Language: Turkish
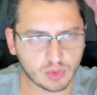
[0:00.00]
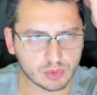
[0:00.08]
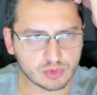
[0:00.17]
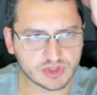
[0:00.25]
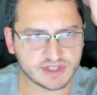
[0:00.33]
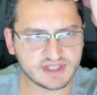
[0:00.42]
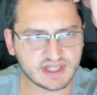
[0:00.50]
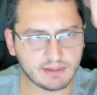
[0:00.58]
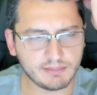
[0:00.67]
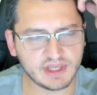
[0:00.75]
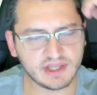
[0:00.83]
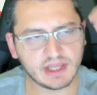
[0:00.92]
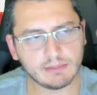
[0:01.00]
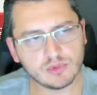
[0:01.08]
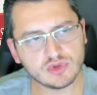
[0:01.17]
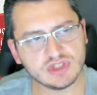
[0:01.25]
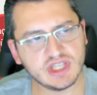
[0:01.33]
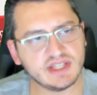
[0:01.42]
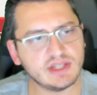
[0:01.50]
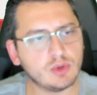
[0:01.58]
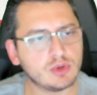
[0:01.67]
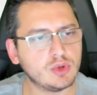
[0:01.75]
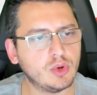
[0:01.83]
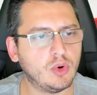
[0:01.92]
30 Haziran 1 Temmuz
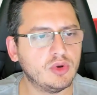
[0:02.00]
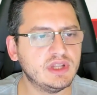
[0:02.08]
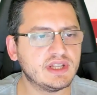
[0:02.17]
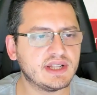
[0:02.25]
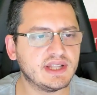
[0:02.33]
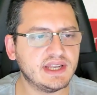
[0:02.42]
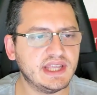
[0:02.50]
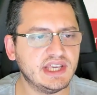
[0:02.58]
7.10 liradan